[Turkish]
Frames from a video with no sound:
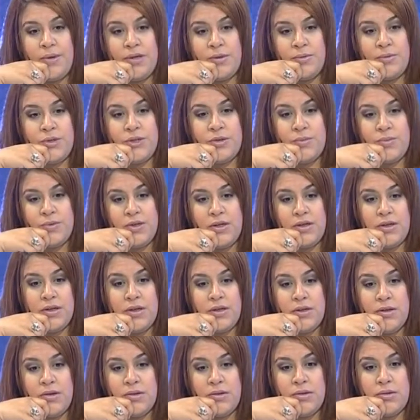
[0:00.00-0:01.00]
bileyim şimdi
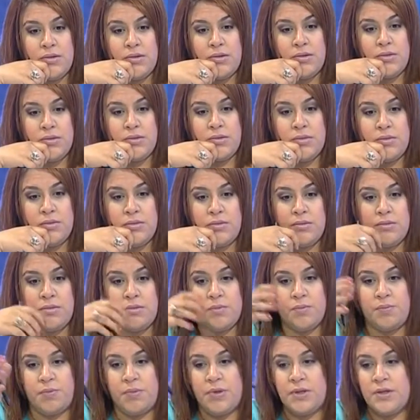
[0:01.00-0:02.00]
e,
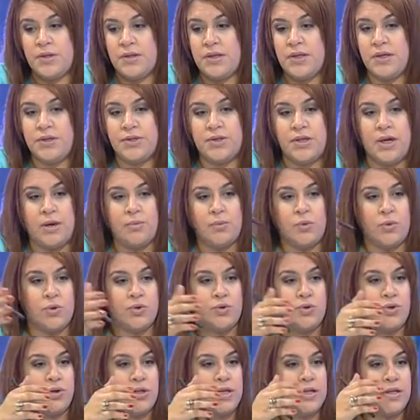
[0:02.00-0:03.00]
bir yaşam
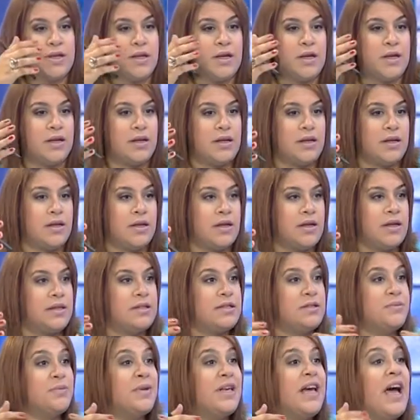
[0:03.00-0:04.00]
koçu ya da e,
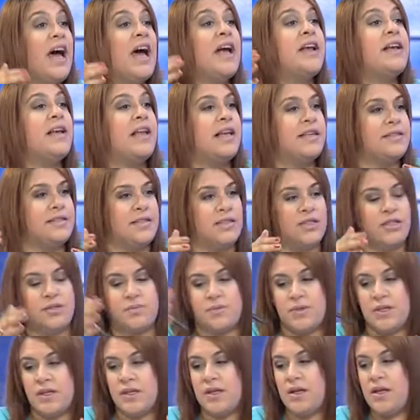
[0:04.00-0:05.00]
ismi her neyse
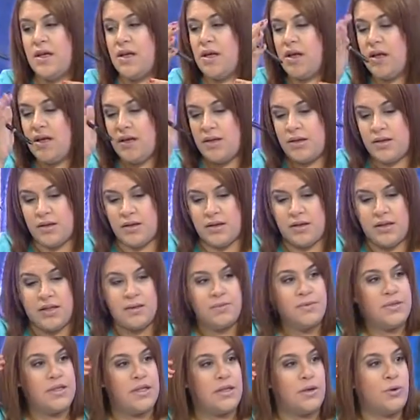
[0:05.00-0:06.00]
şimdi e,
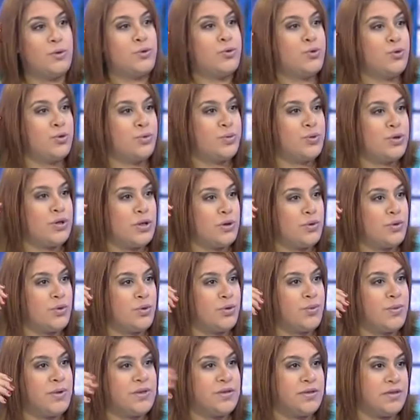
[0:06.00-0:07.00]
kimse de üstümüze
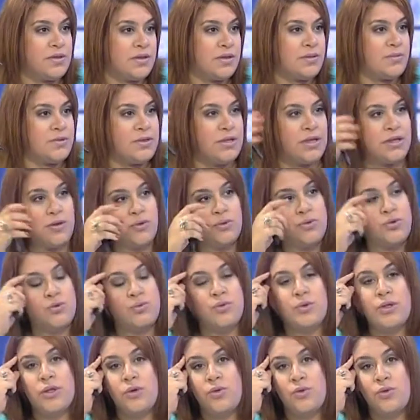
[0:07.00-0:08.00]
yürümesin kimseyi de
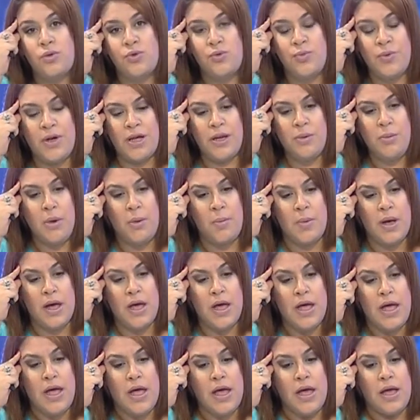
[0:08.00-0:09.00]
üstümüze yürütmeyelim
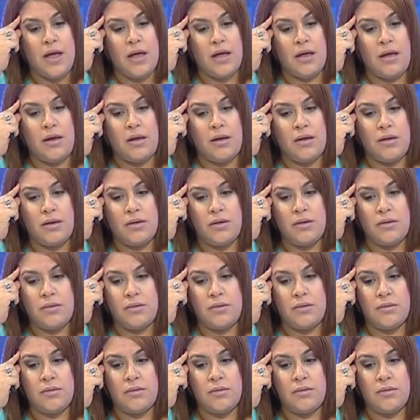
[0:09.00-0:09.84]
ama e,